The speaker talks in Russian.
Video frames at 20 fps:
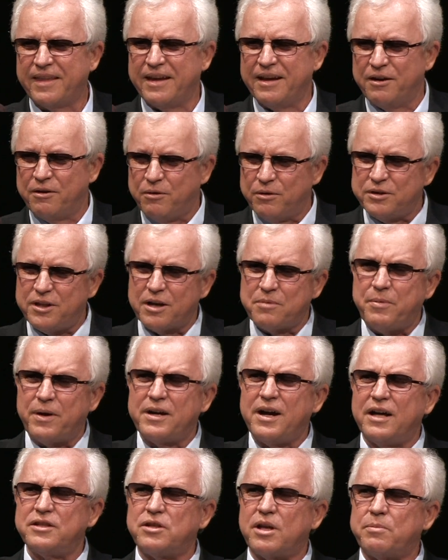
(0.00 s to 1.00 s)
Он так
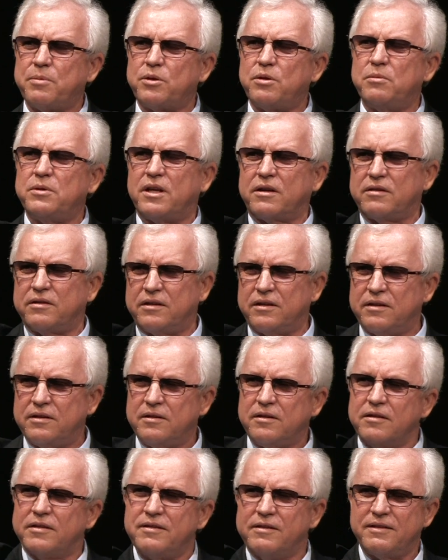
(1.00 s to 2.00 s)
показывает, а потом вот так вот.
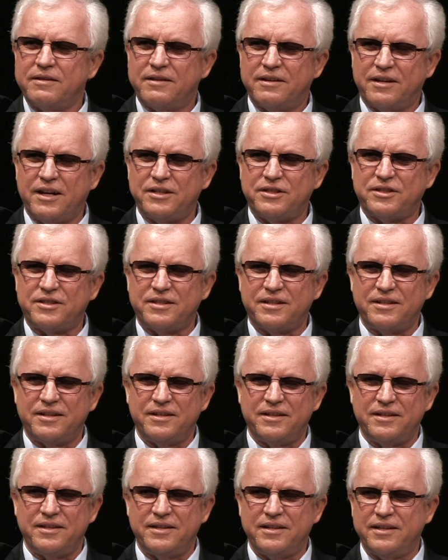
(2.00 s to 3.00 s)
Раз,
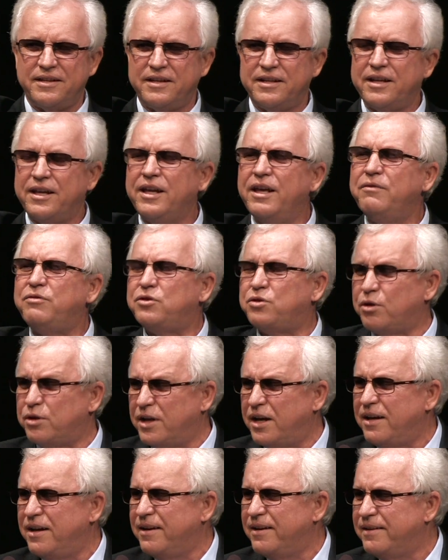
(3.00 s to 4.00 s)
и все,
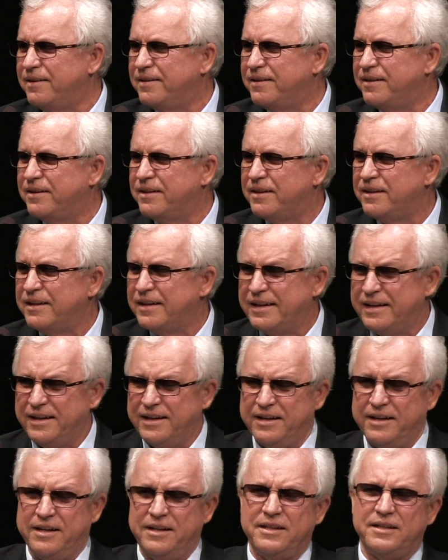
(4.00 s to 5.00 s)
да?
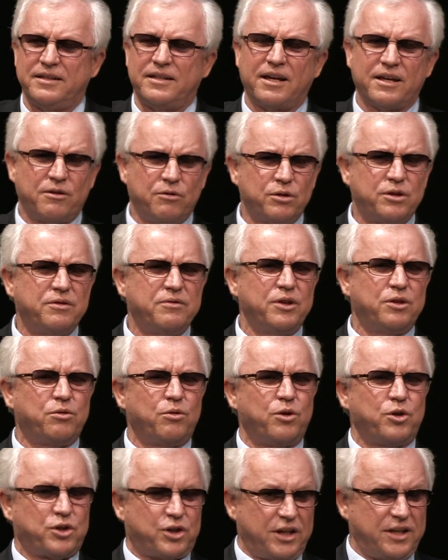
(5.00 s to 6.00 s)
Так вот и вы
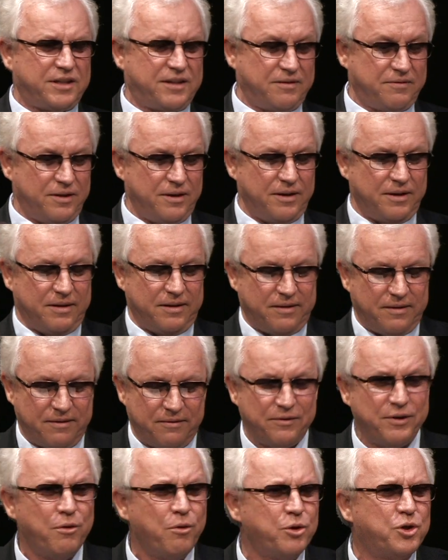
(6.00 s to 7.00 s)
тоже, если вы
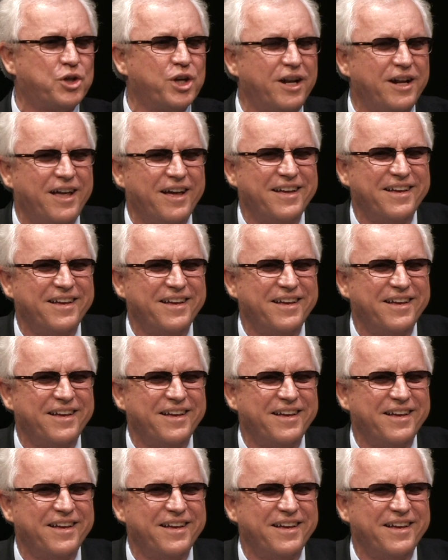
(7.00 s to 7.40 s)
выучили,